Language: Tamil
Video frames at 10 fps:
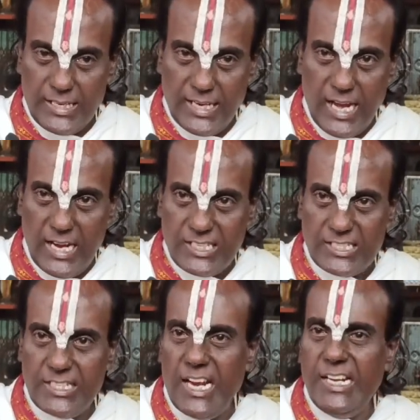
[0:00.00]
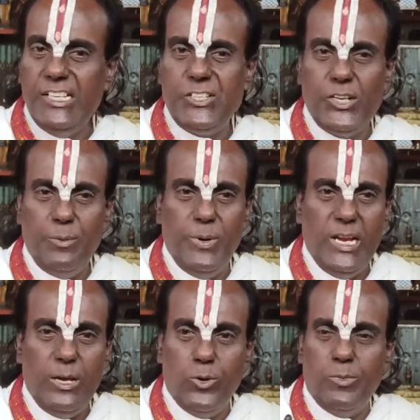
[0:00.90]
கண்ணா கிருஷ்ணா நீ சிறு
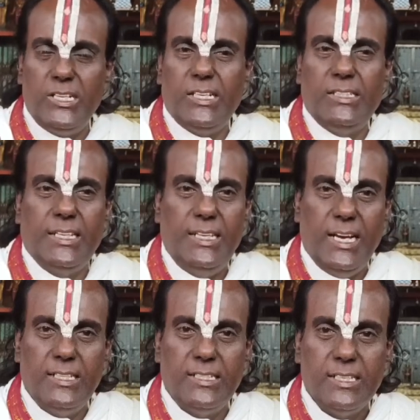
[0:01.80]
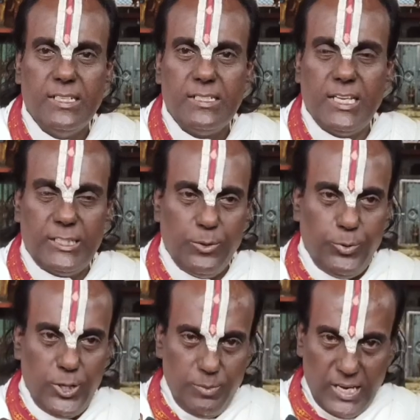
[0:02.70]
பிள்ளை உமக்கு தெரியாது சற்று
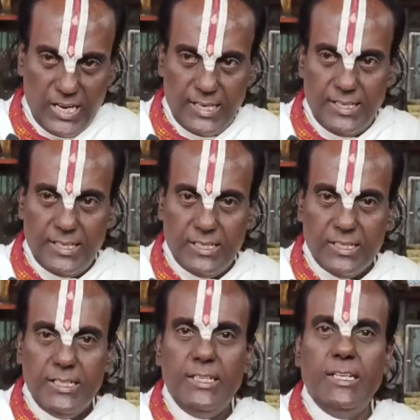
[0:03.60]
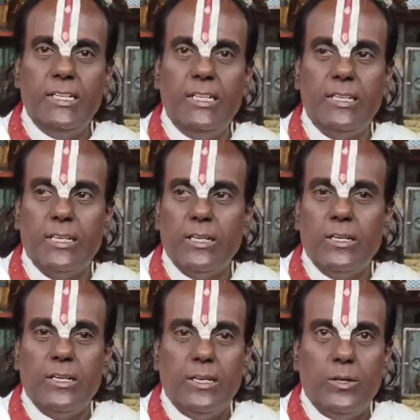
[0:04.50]
பொறுமையாக இரு என்று
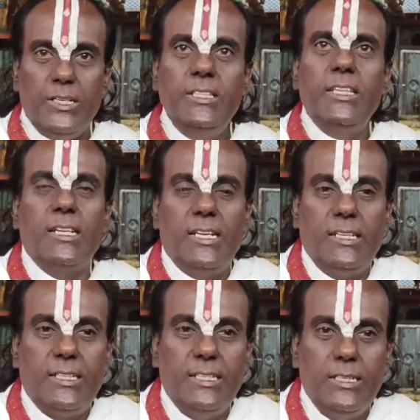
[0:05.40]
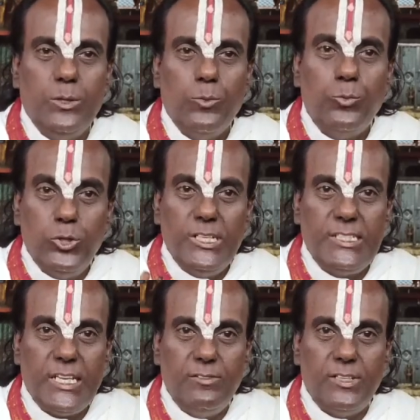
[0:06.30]
இந்திரனுக்கு பூஜை